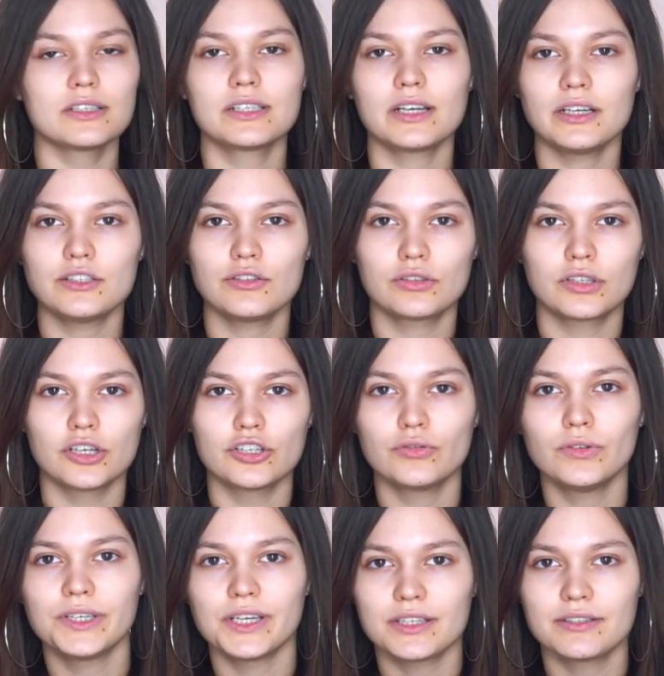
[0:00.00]
Сразу
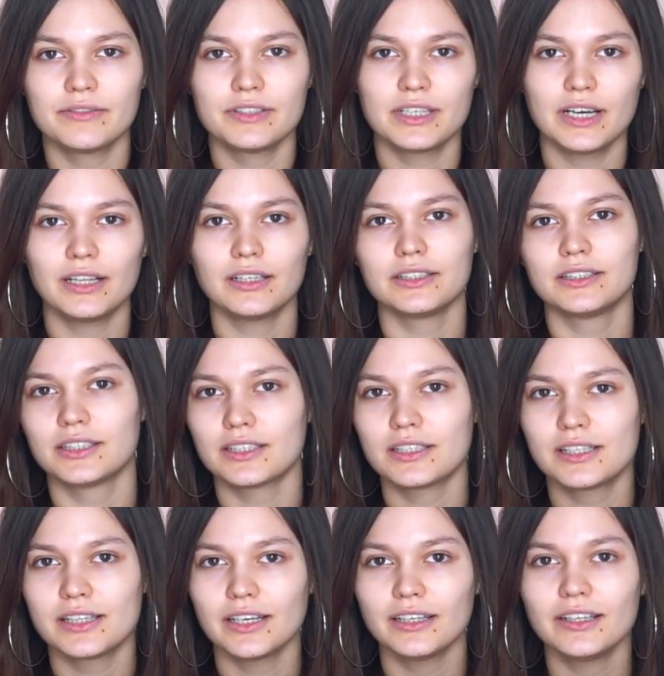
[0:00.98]
скажу, я связалась со
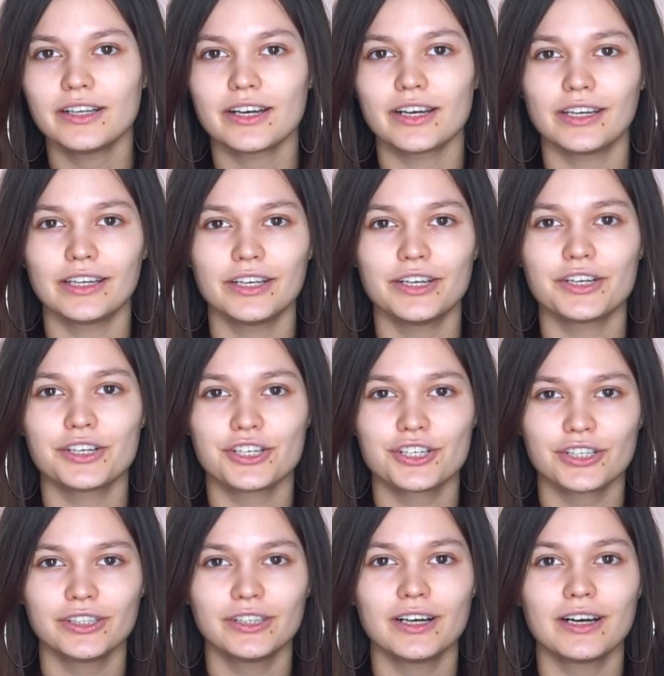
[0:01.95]
Stellary и
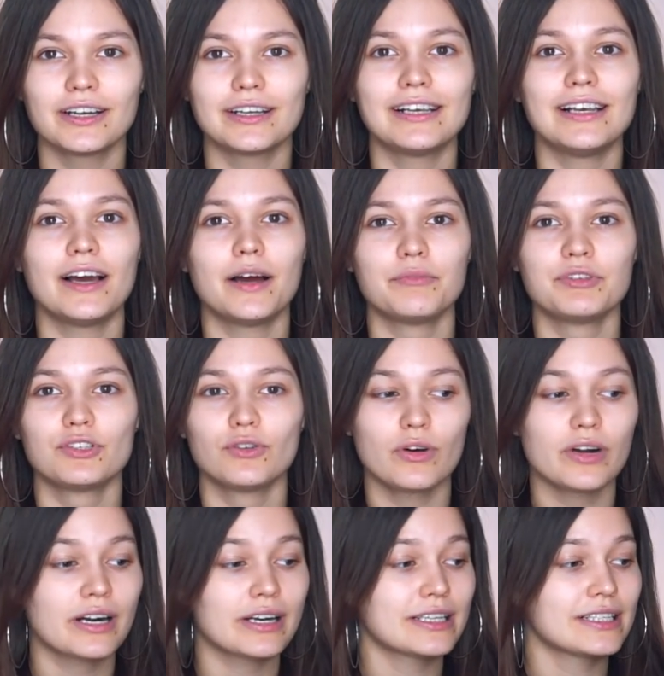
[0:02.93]
решила для
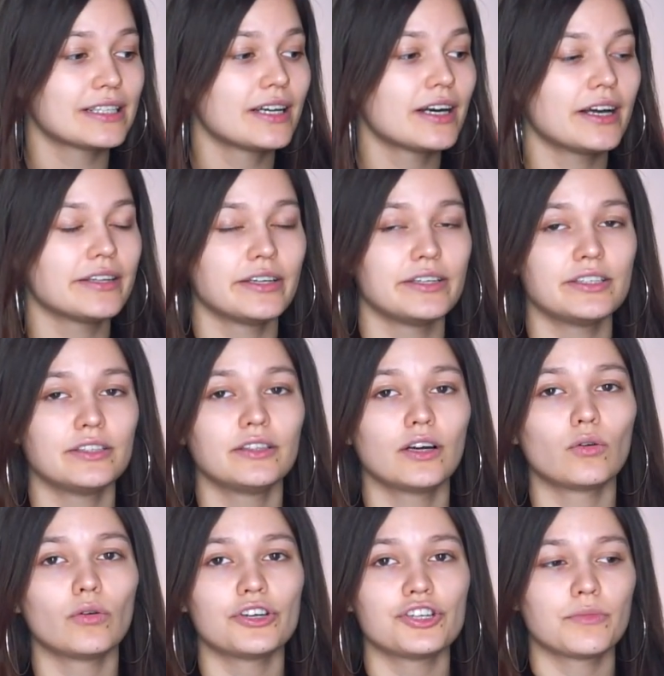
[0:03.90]
обзора разыграть один
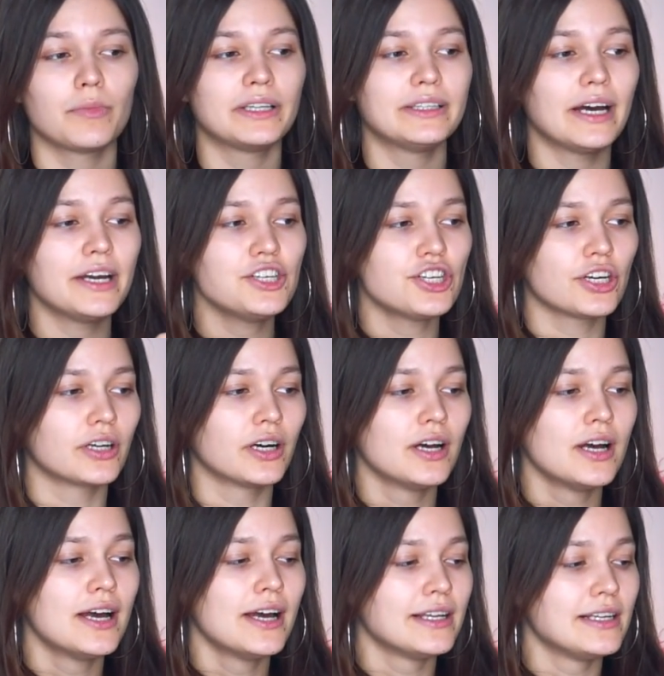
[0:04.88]
такой чемоданчик.
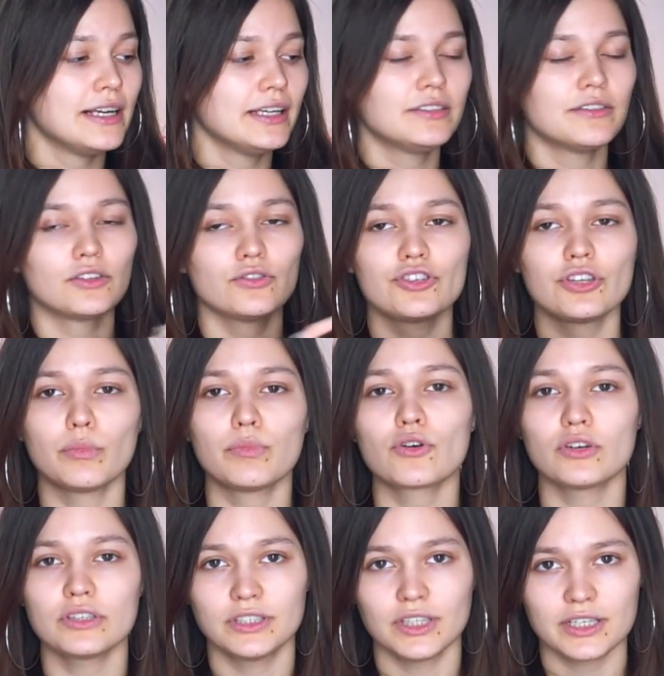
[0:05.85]
Для этого нужно
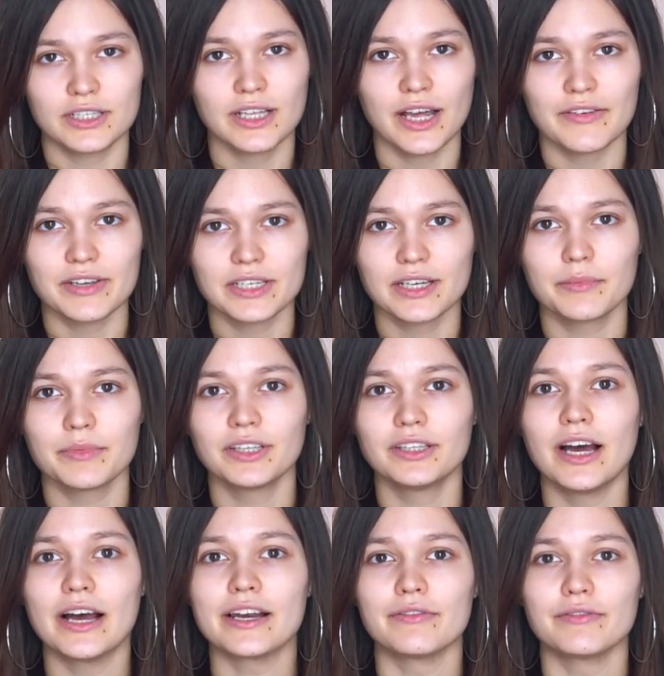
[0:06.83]
просто оставить
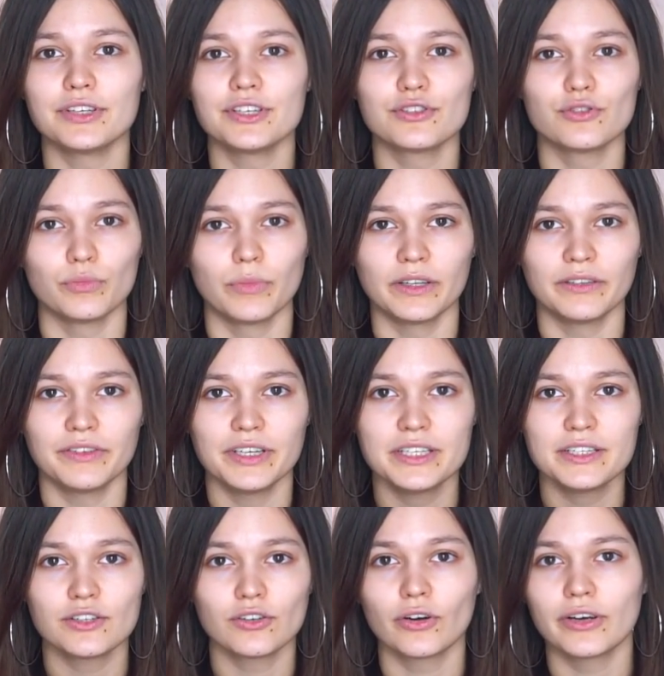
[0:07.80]
комментарий внизу под
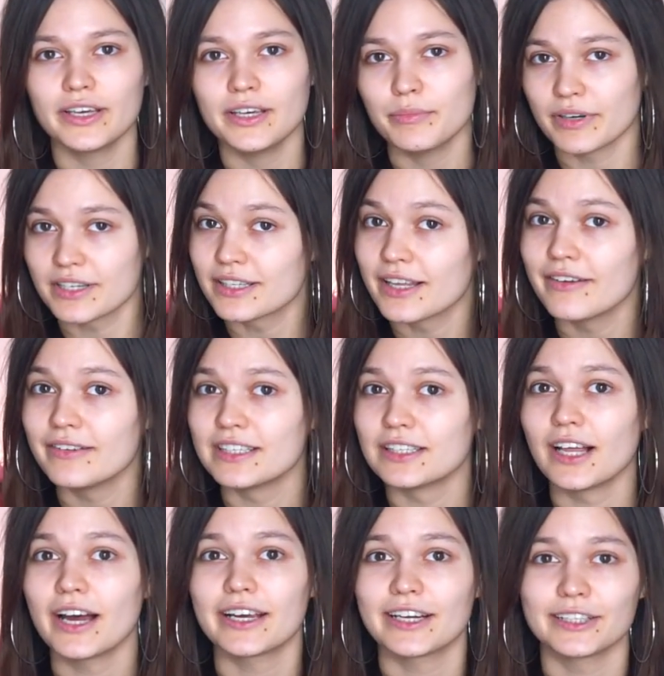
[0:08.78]
видео и поставить
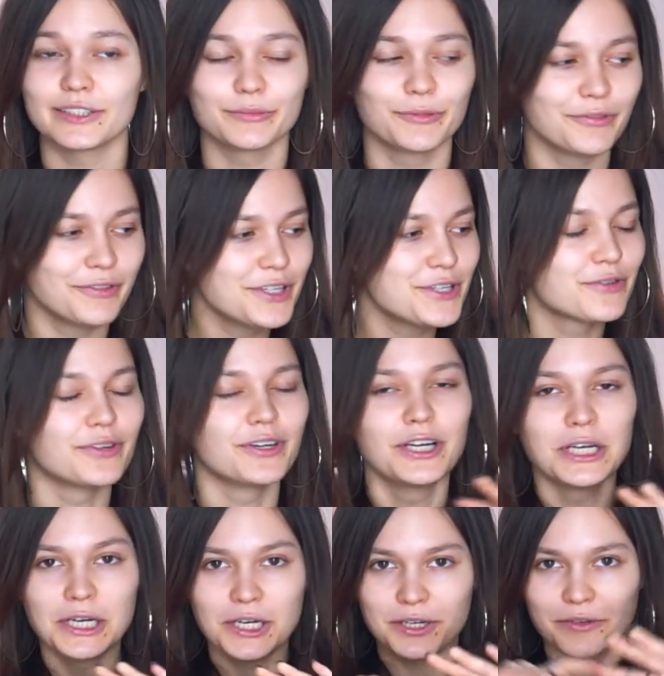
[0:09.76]
лайк этому видео.
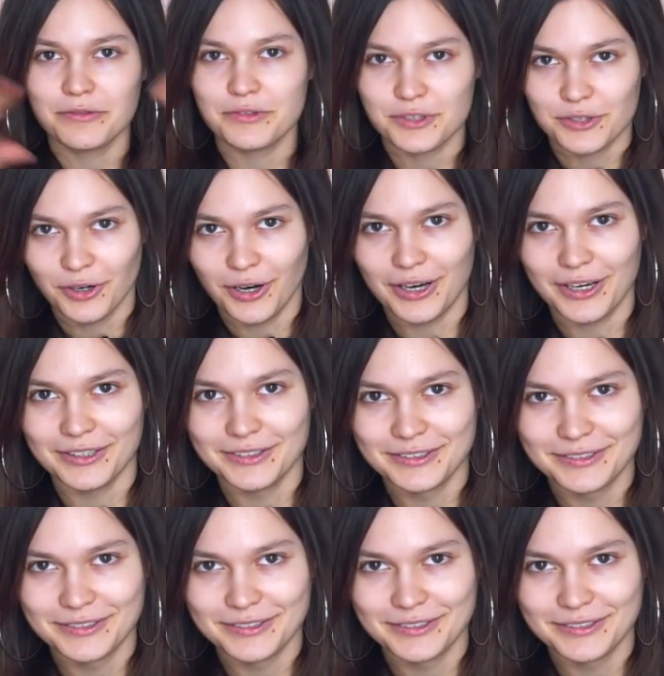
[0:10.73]
Все!